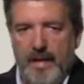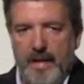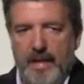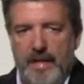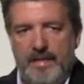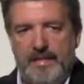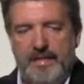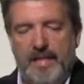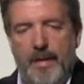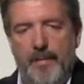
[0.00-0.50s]

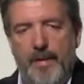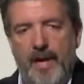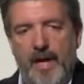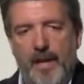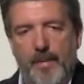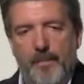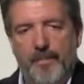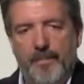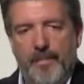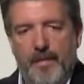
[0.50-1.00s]

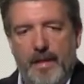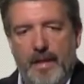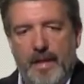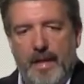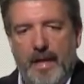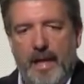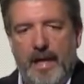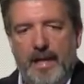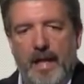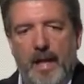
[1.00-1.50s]
Estaba
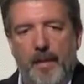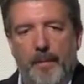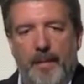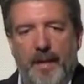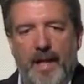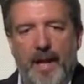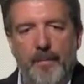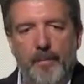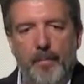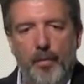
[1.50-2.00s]
en el
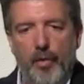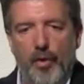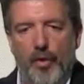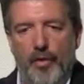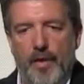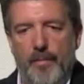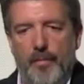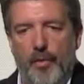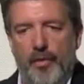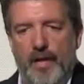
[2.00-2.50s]
preámbulo
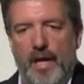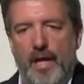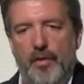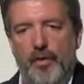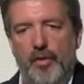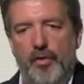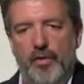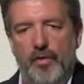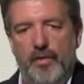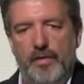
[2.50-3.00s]
de
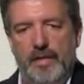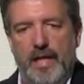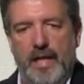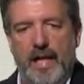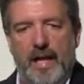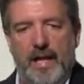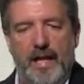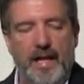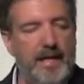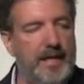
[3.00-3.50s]
borrador de
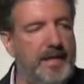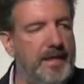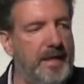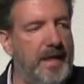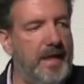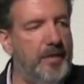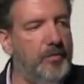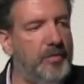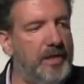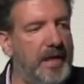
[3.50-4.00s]
la ley
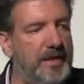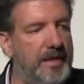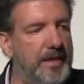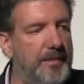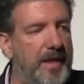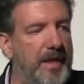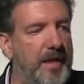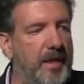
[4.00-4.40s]
educativa,